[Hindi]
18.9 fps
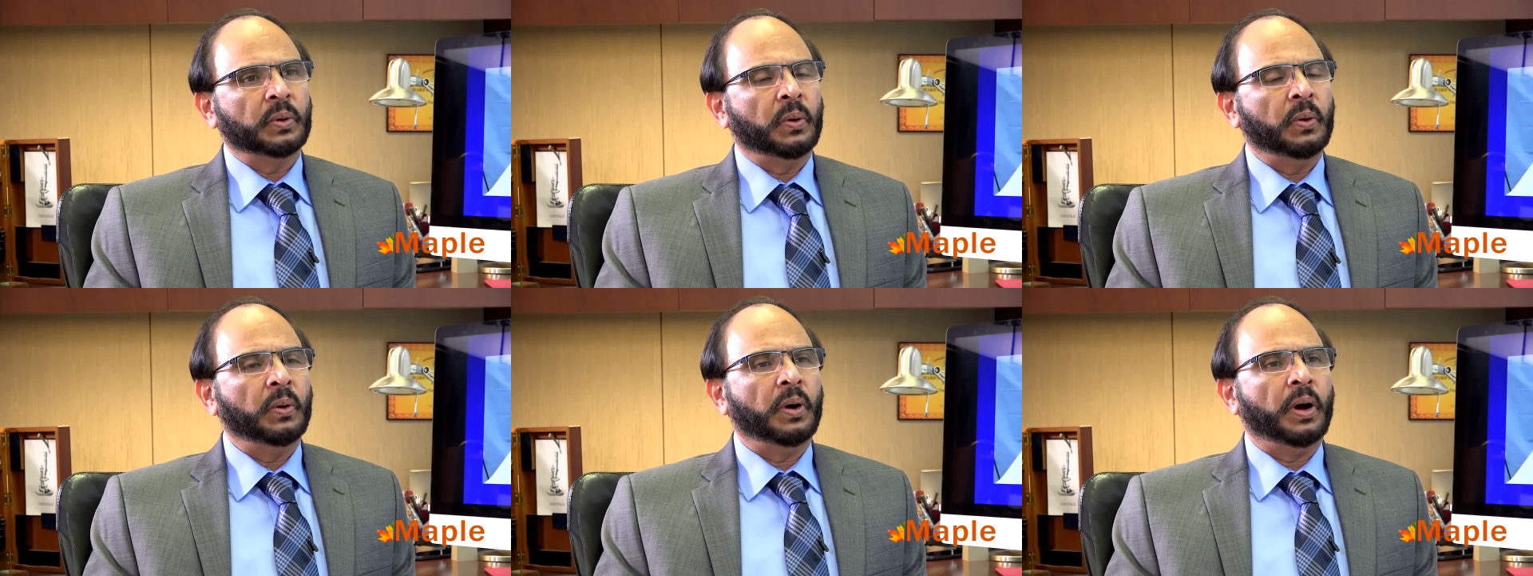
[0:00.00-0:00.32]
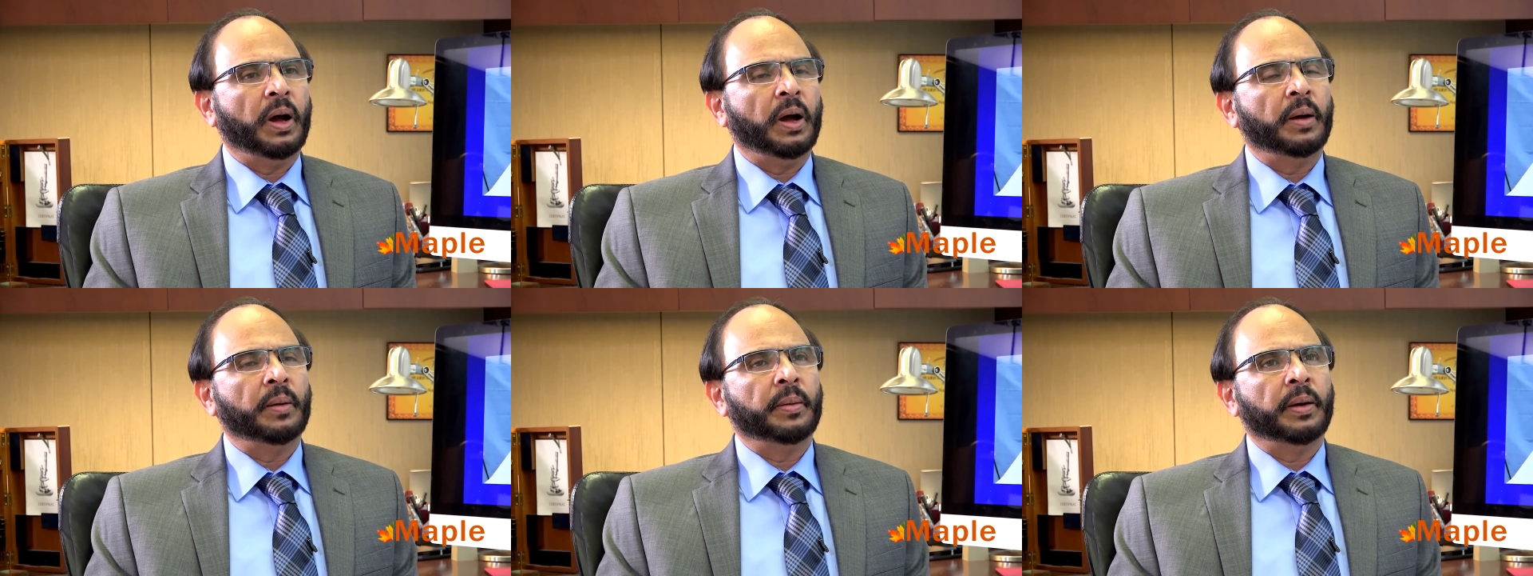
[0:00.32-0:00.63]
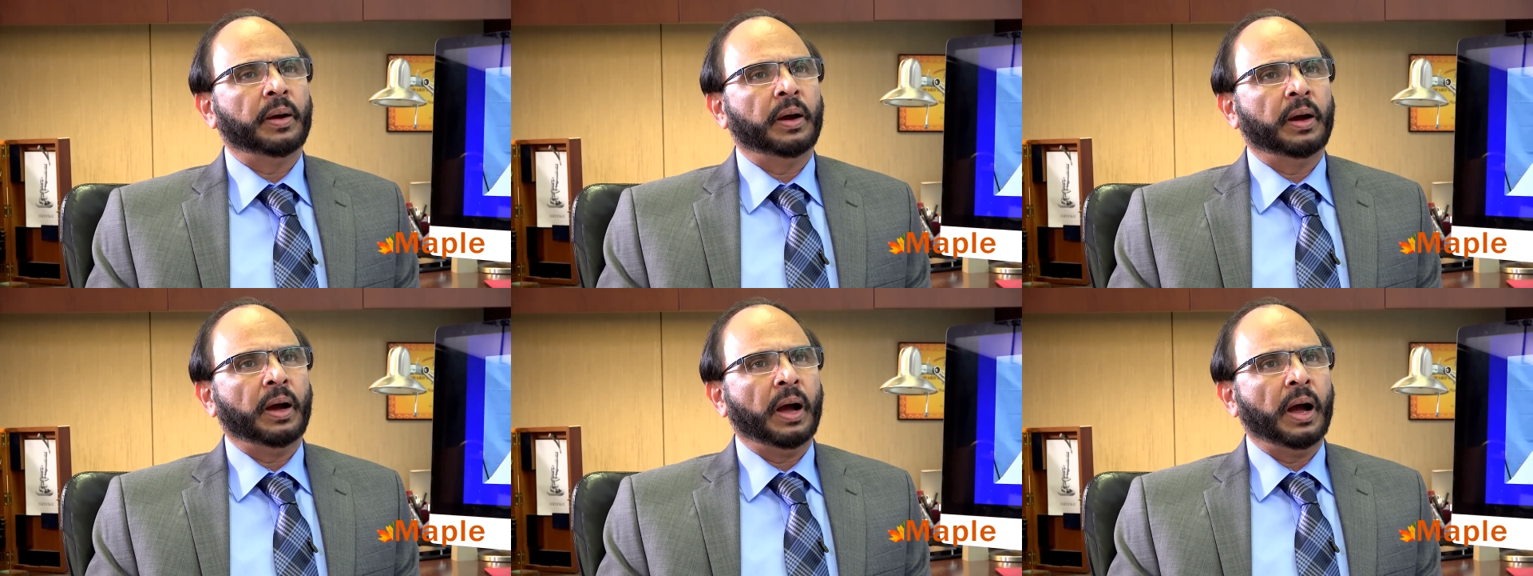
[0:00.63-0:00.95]

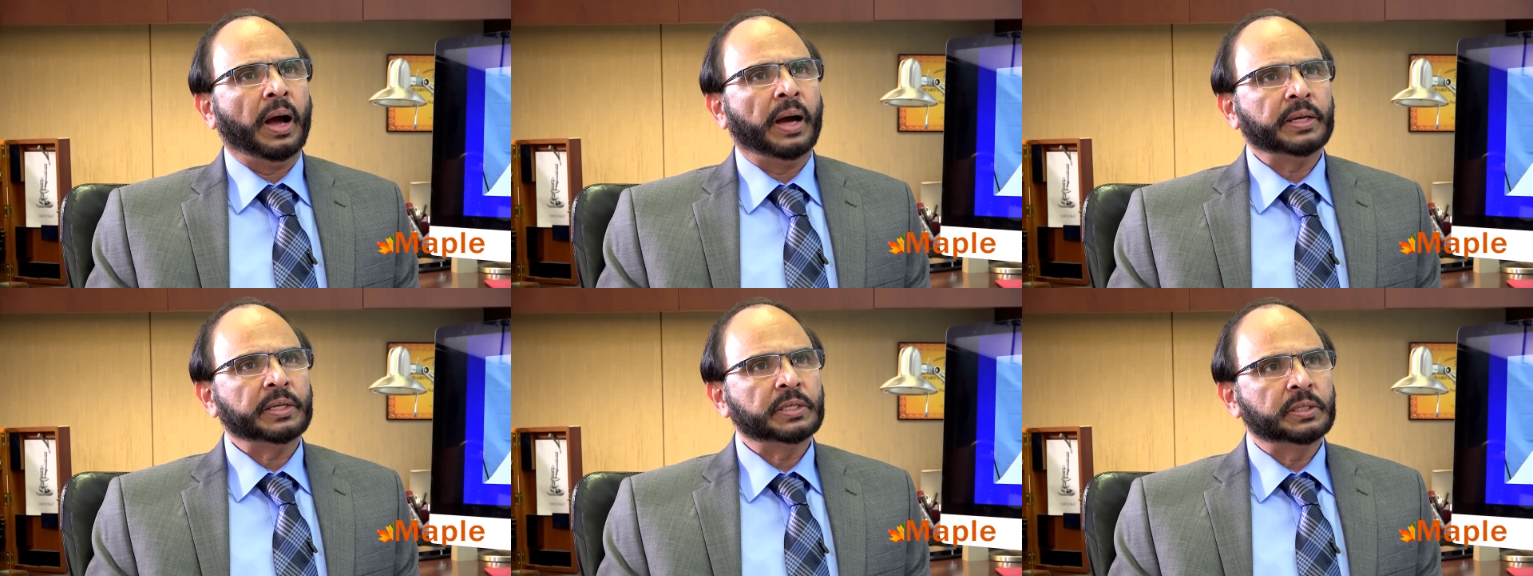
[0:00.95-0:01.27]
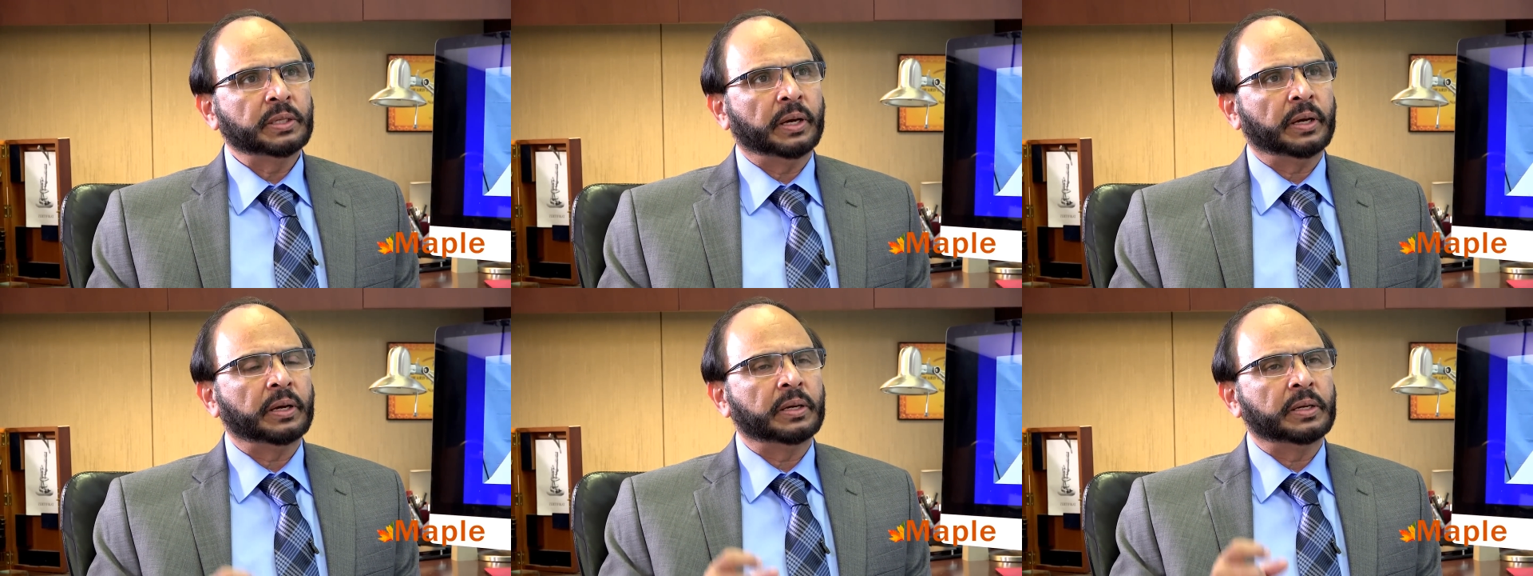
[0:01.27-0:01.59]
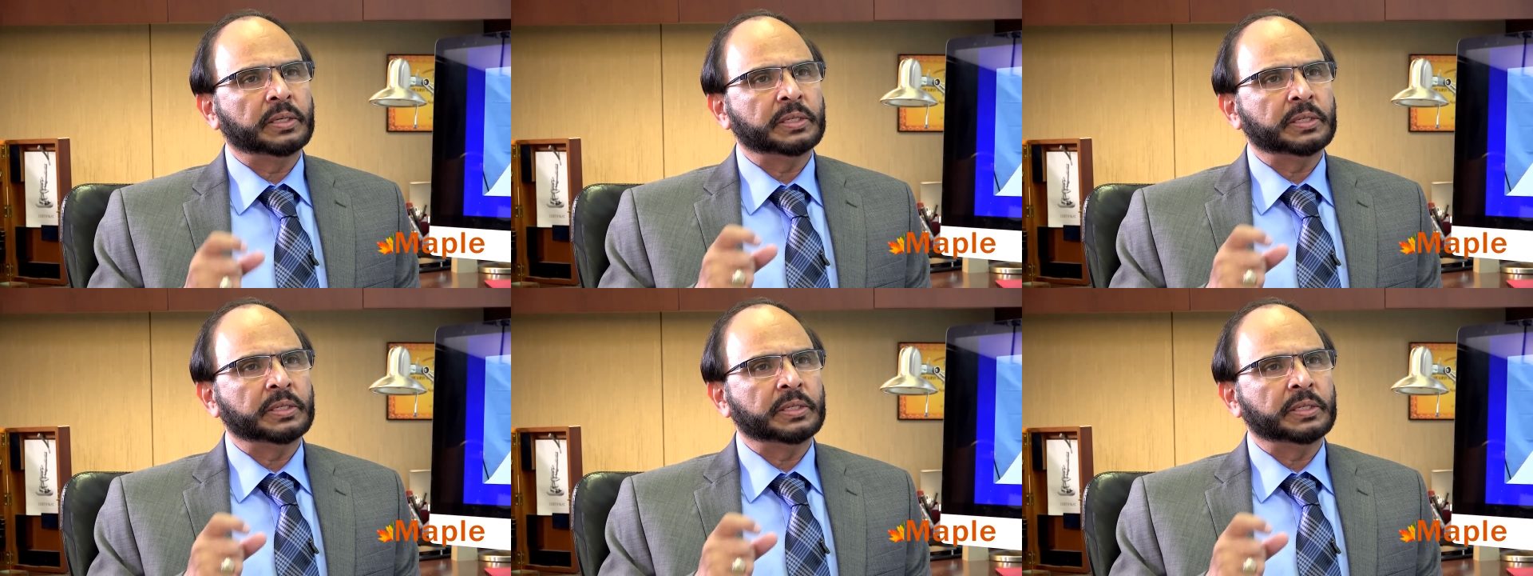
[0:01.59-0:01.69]
तो आज तक